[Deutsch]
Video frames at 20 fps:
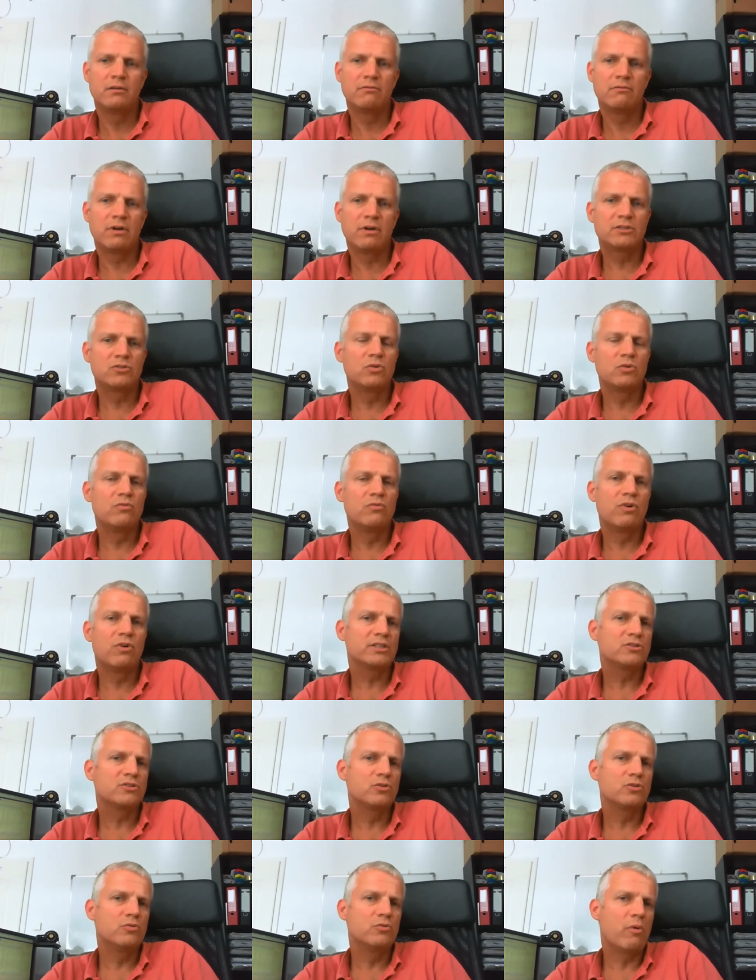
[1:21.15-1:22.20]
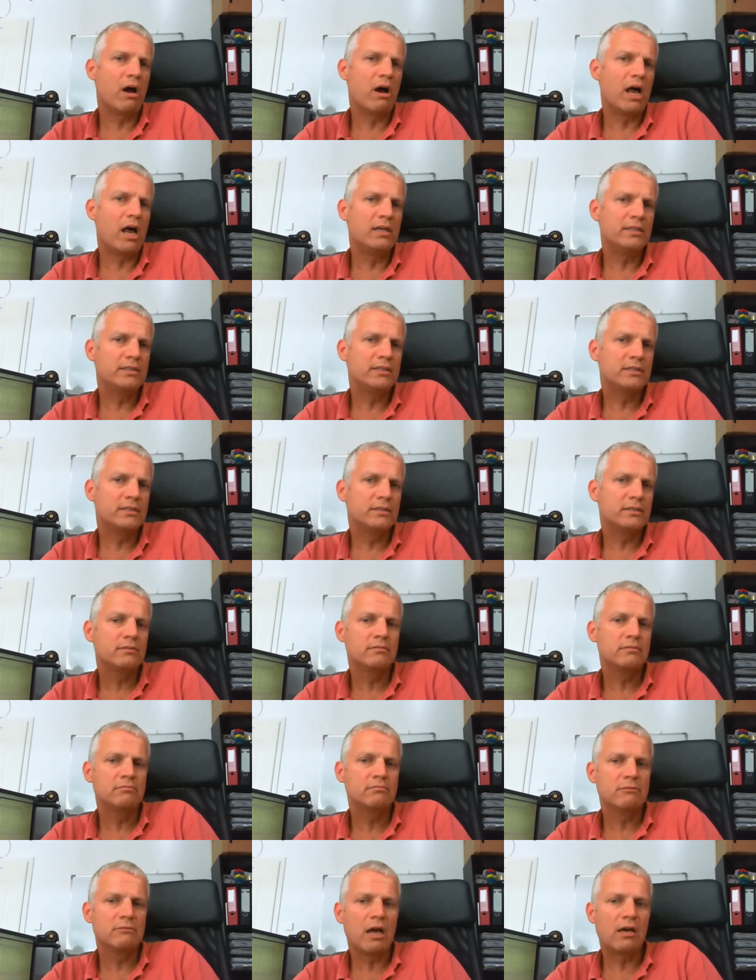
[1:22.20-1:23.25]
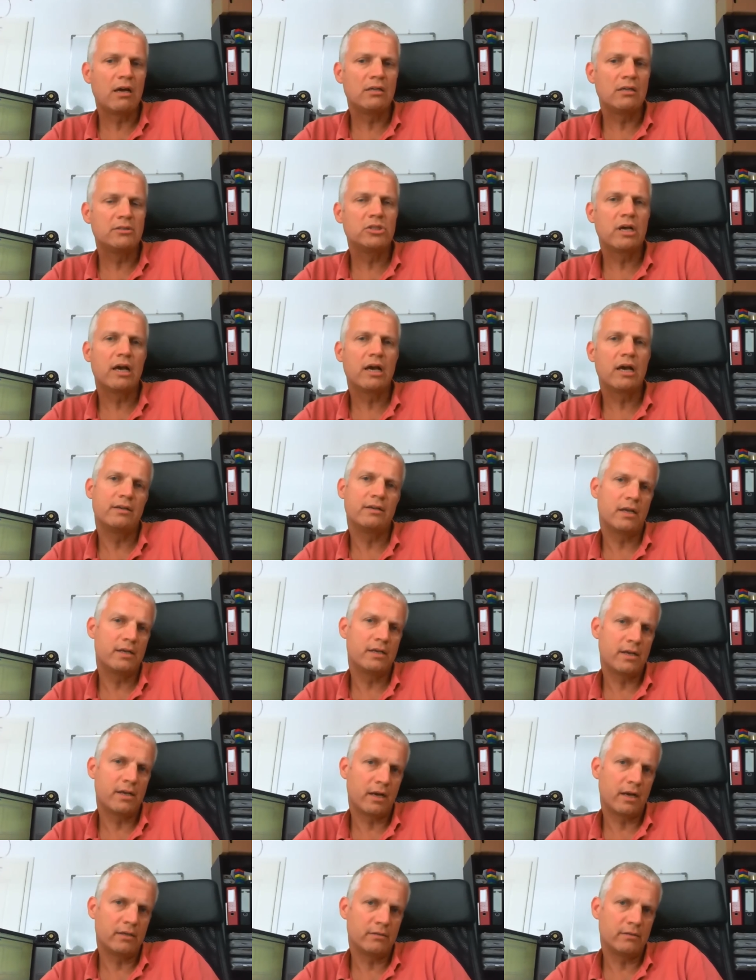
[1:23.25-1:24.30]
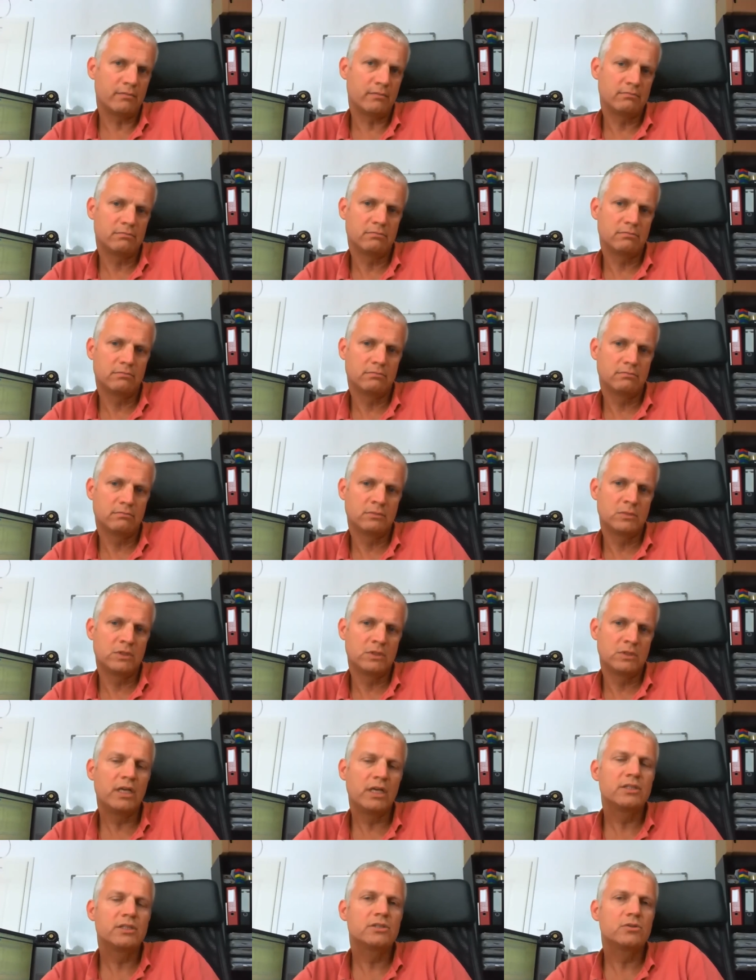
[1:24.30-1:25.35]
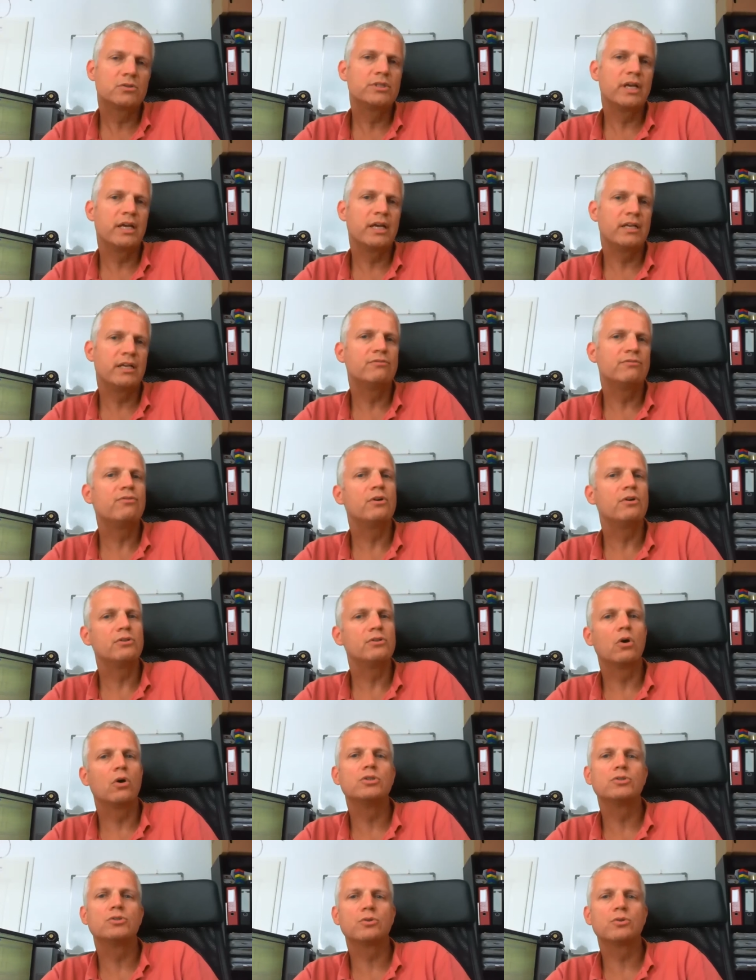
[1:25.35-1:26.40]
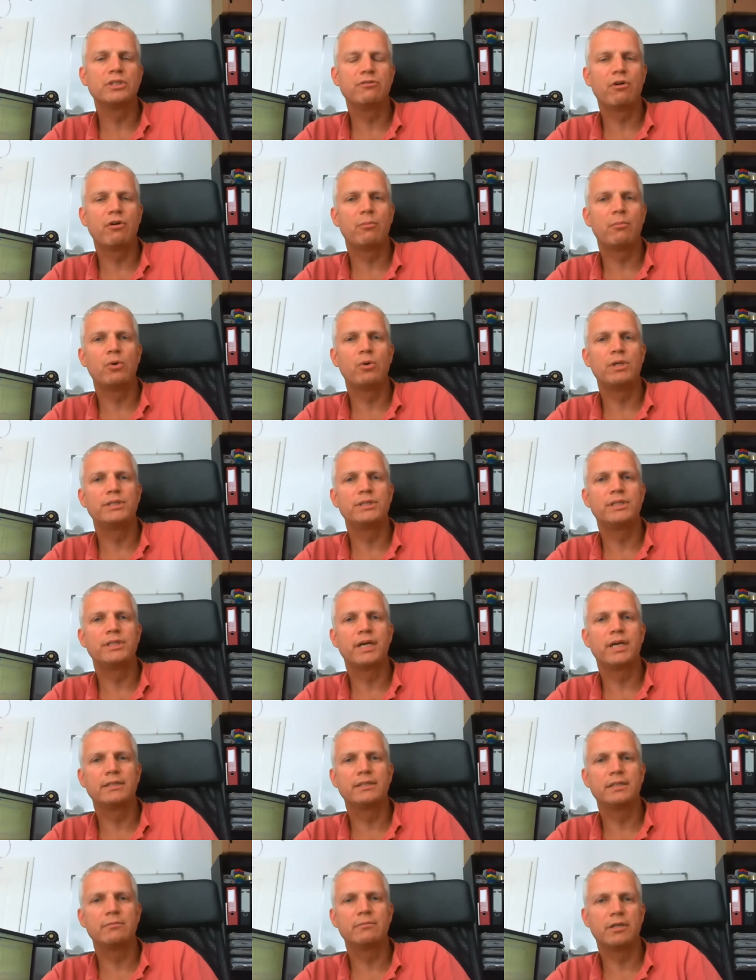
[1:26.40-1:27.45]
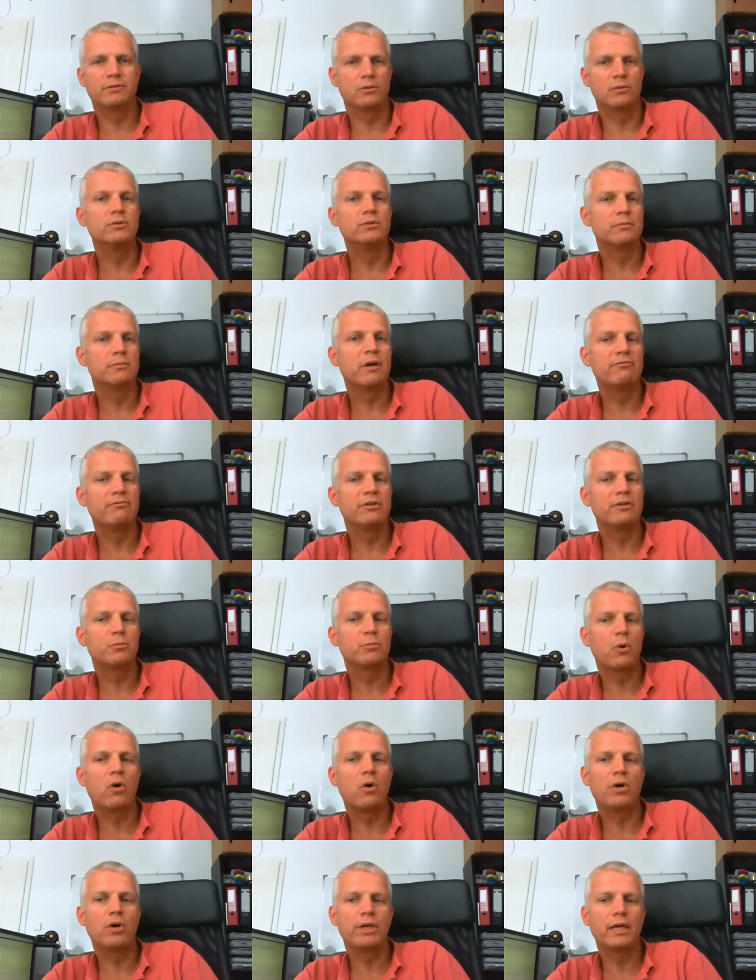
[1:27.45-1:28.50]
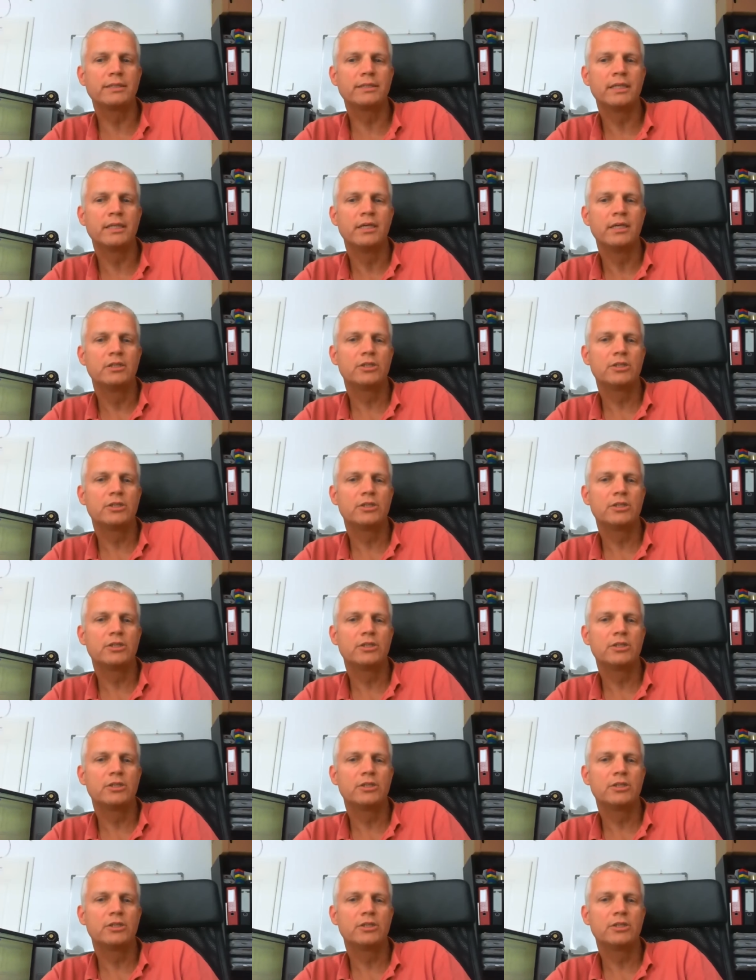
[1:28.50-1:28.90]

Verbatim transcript: Wachstum, Wachstum über alles, Nachhaltigkeit, nein, danke nichts zu sehen von konstruktiver Politik, die man uns mal versprochen hat.